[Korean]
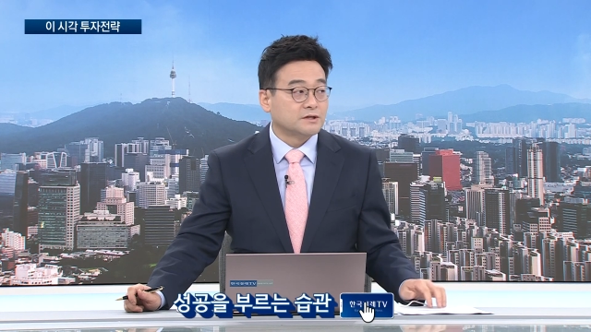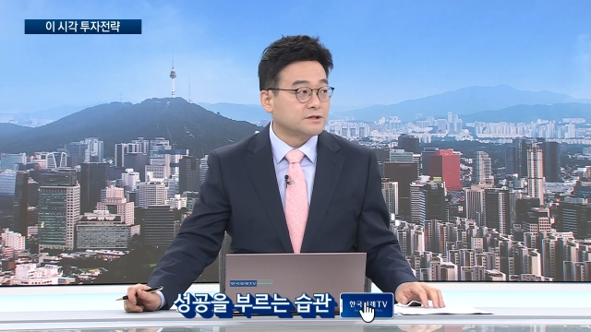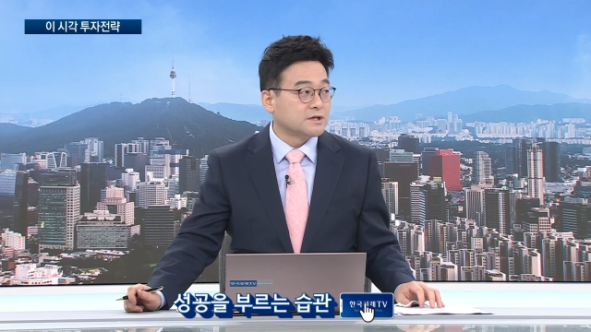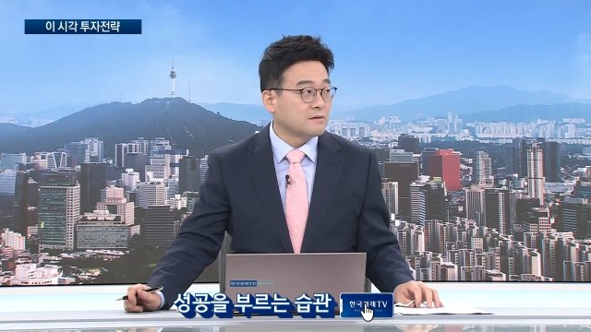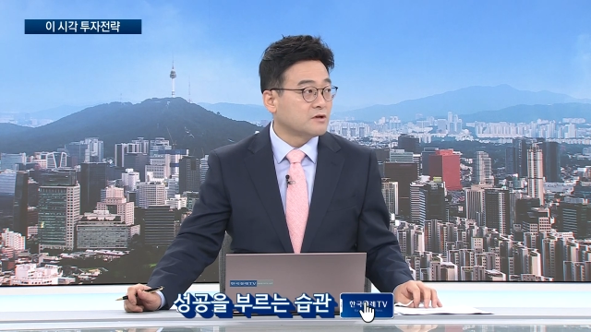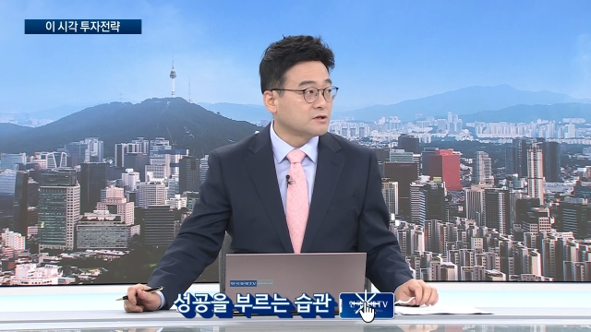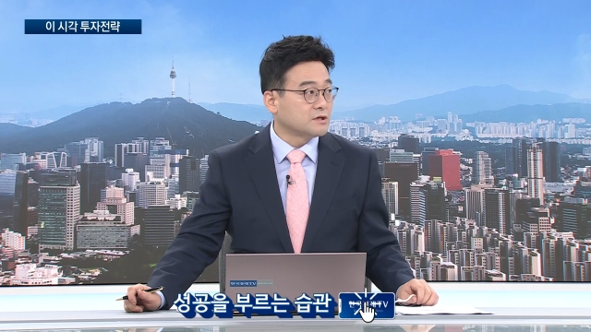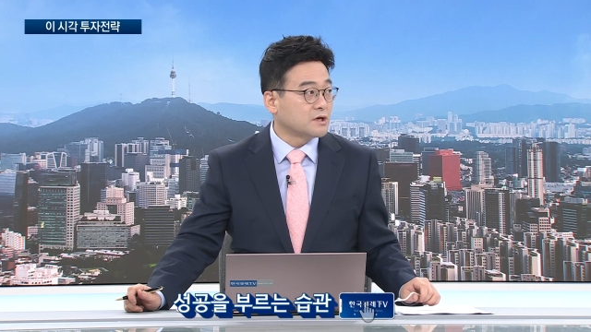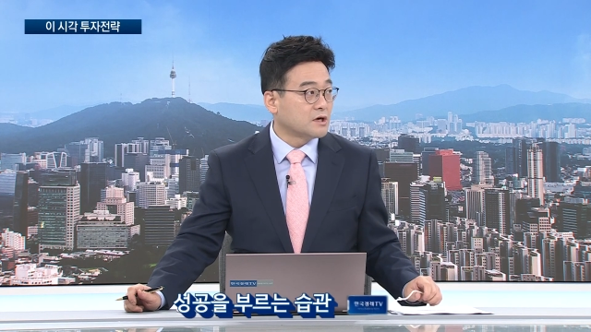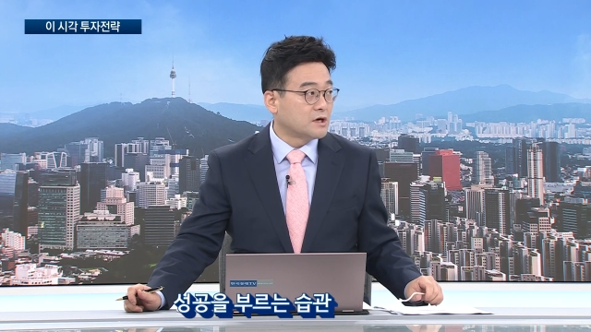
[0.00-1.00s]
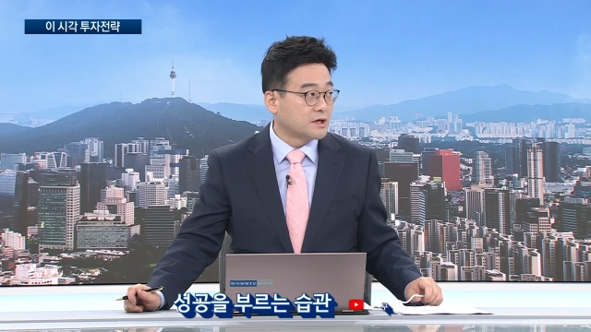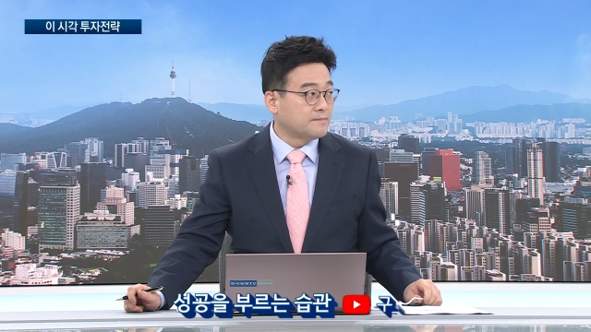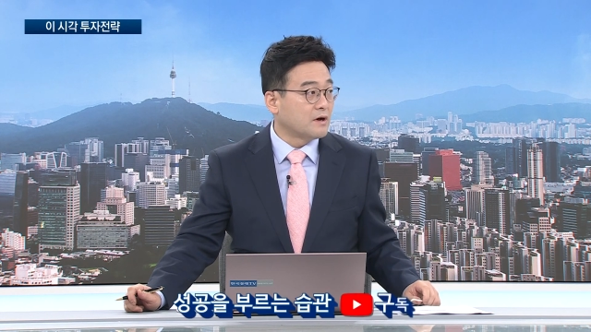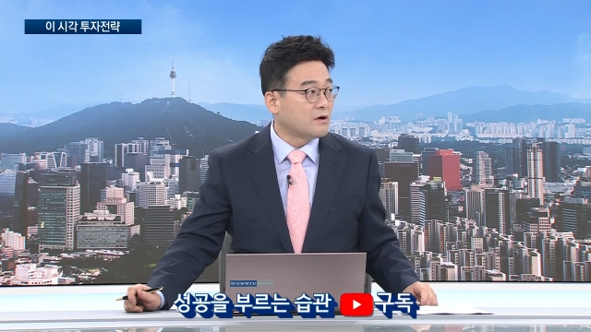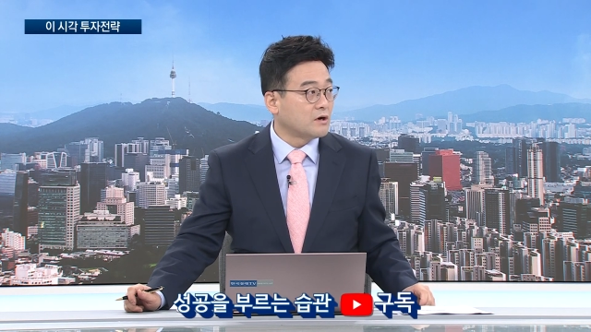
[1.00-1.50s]
이제 삼성전기가
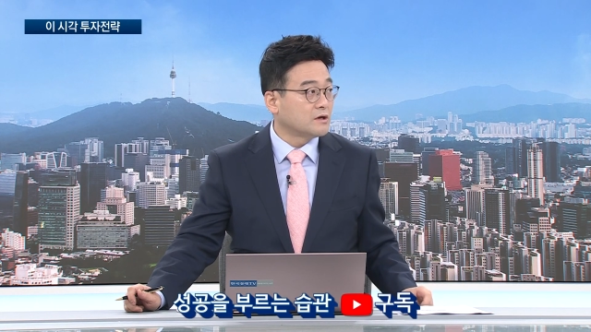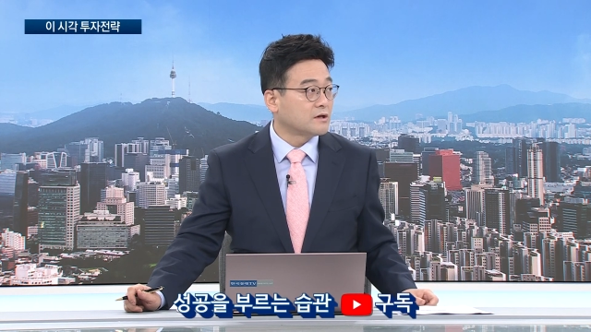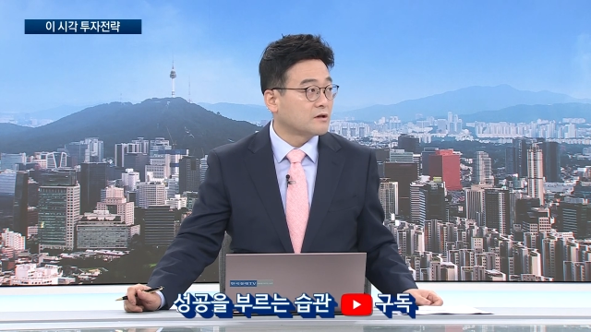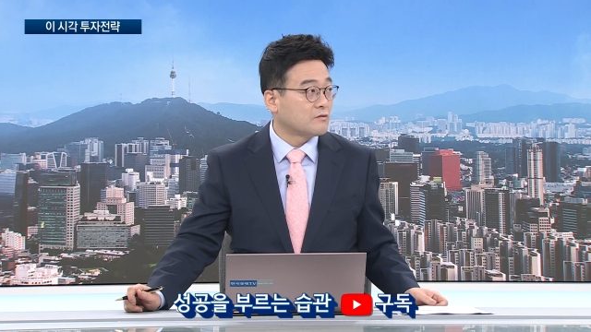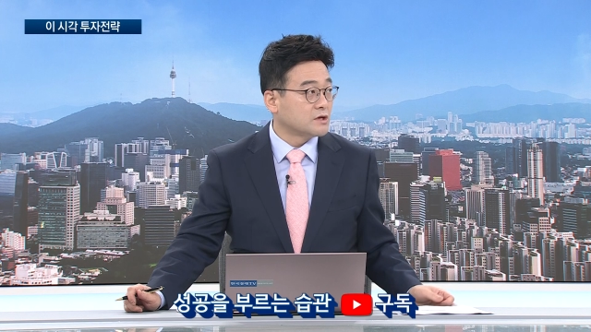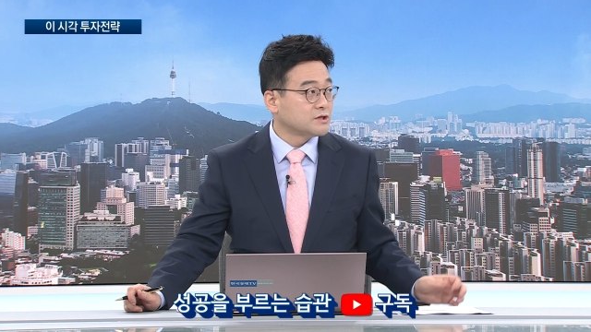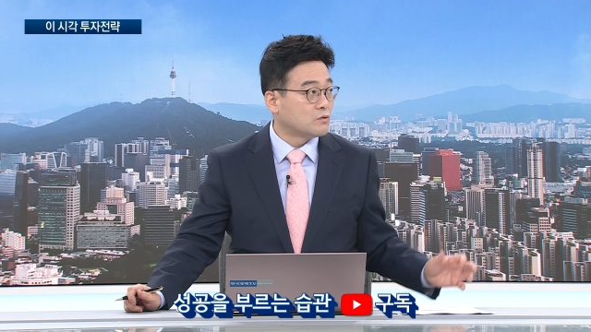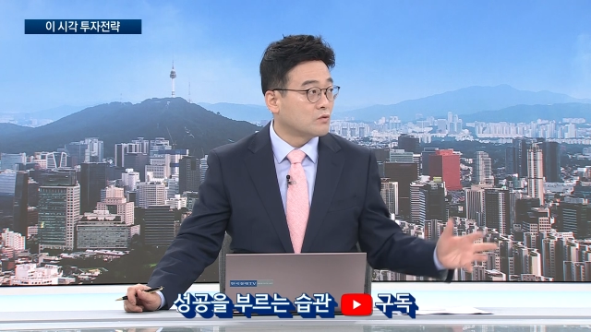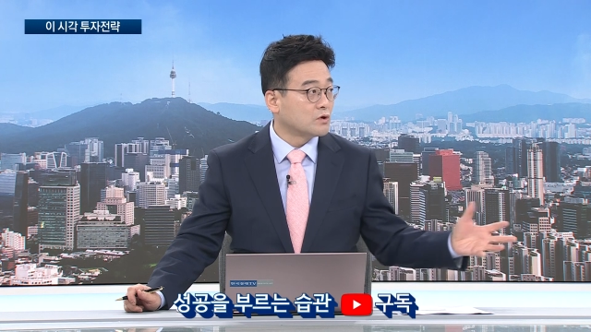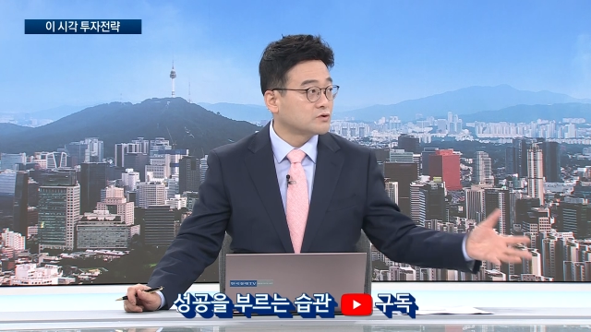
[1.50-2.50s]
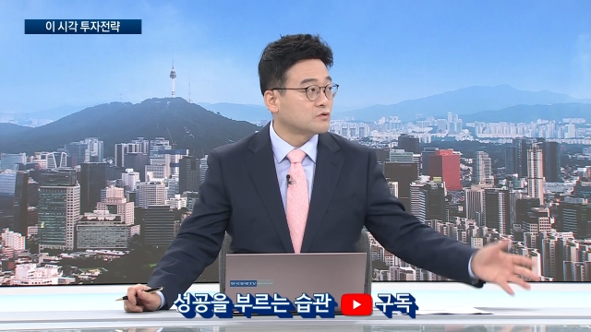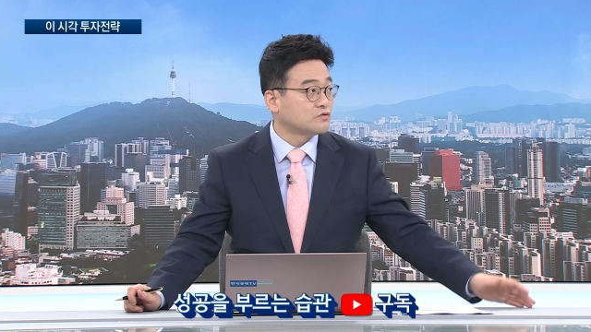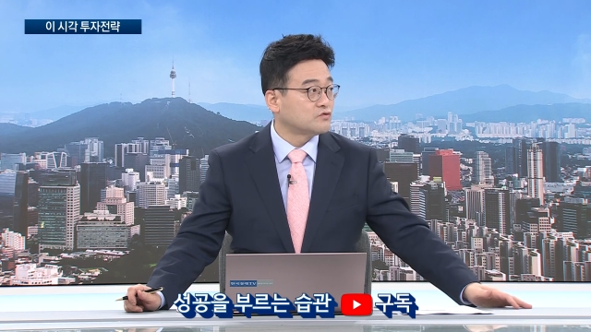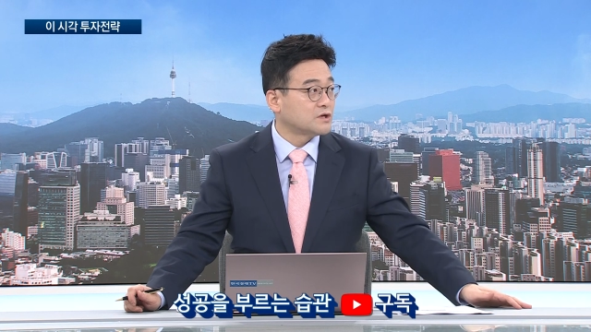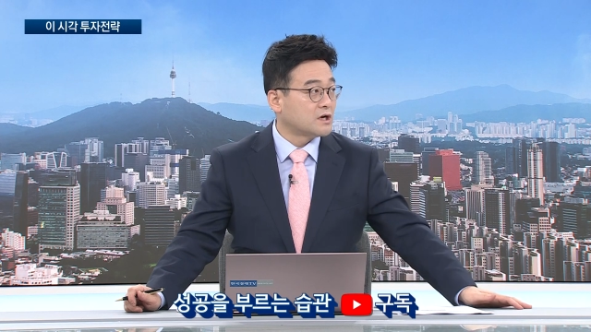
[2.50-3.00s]
기판과 관련돼서 굉장히 공격적으로
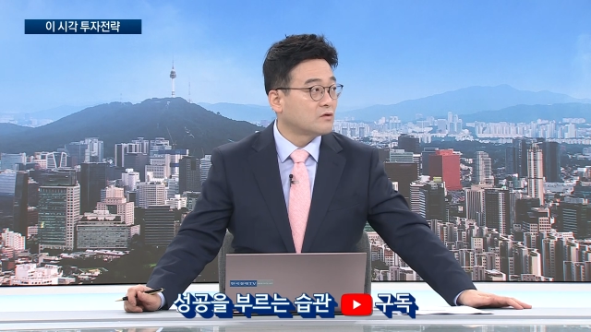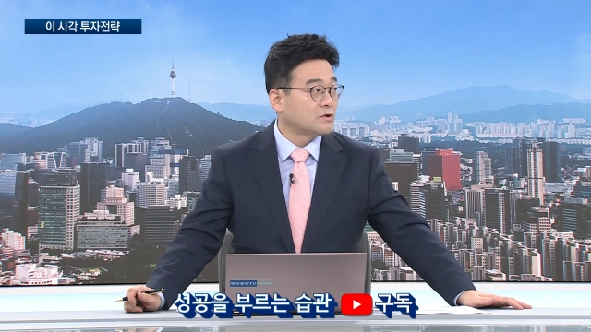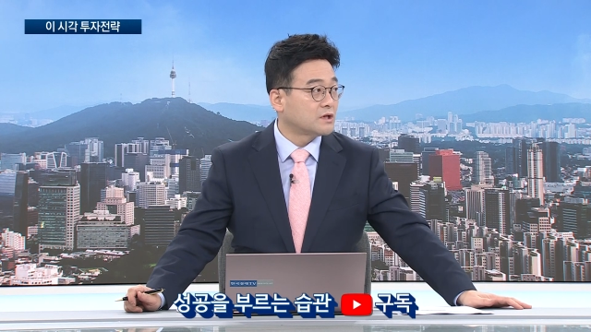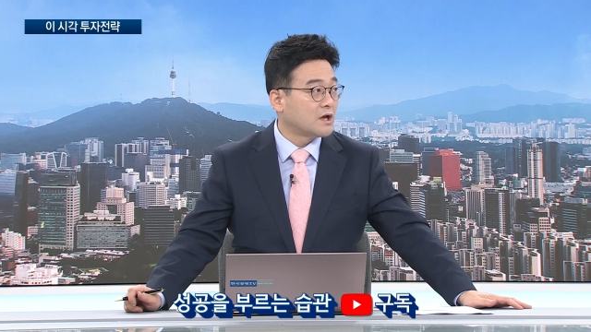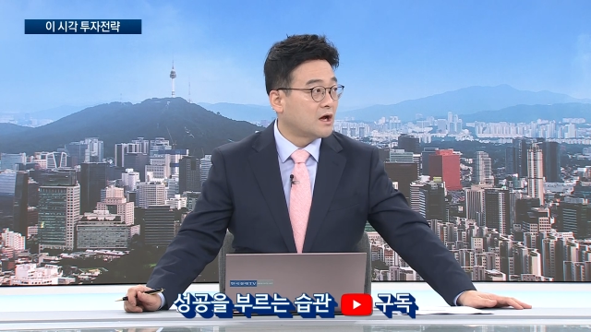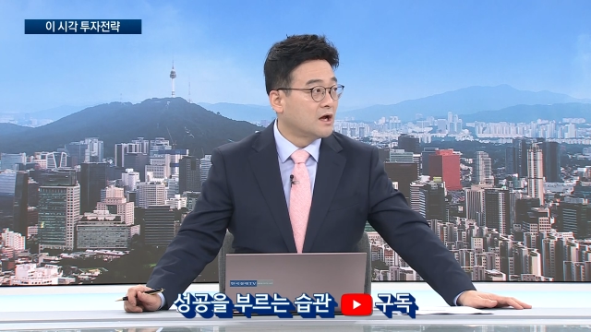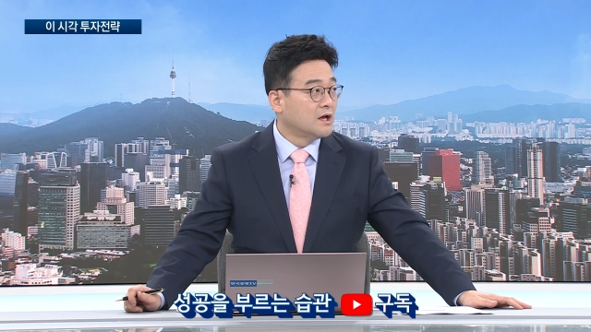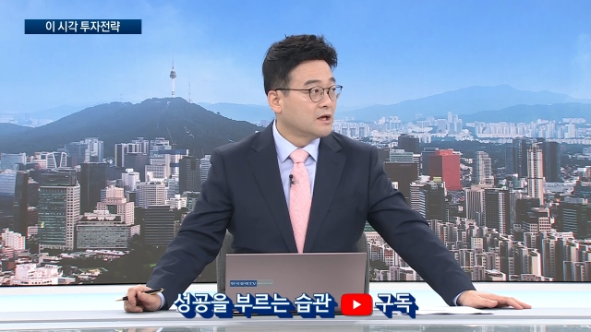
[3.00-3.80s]
투자를 하고 있다.